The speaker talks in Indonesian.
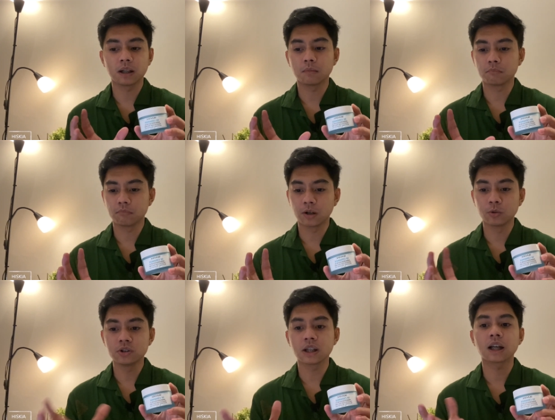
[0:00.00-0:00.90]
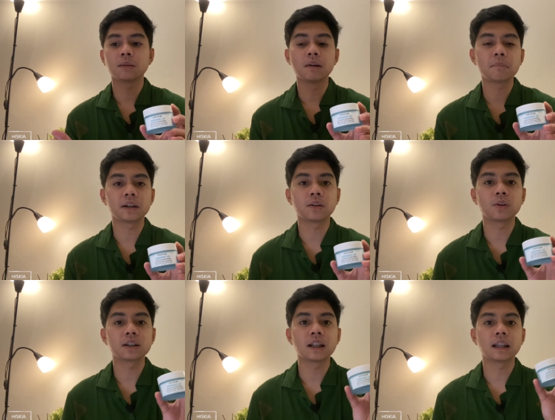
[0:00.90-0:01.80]
mengunci kelembapan di
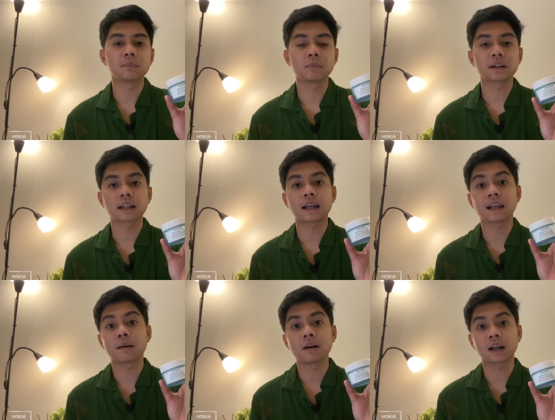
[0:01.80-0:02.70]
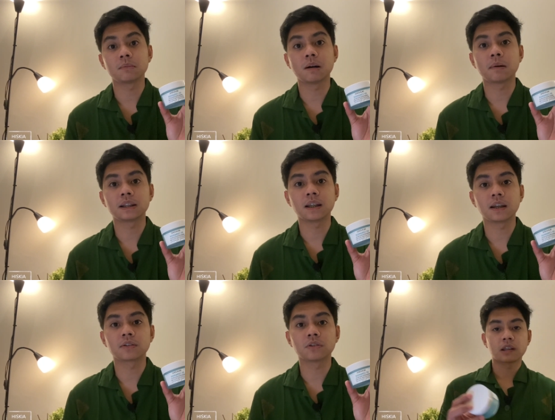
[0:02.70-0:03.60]
kulit dan lebih bertahan lama kelembapannya
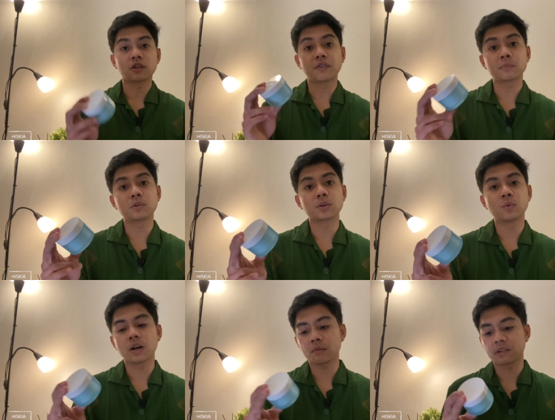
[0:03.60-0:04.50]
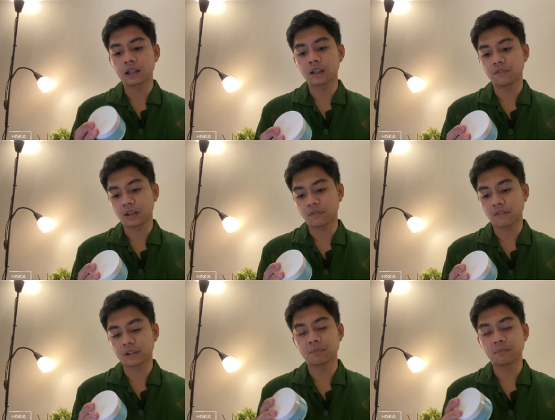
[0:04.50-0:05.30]
gitu. So far menurut gue Skintific 5 Time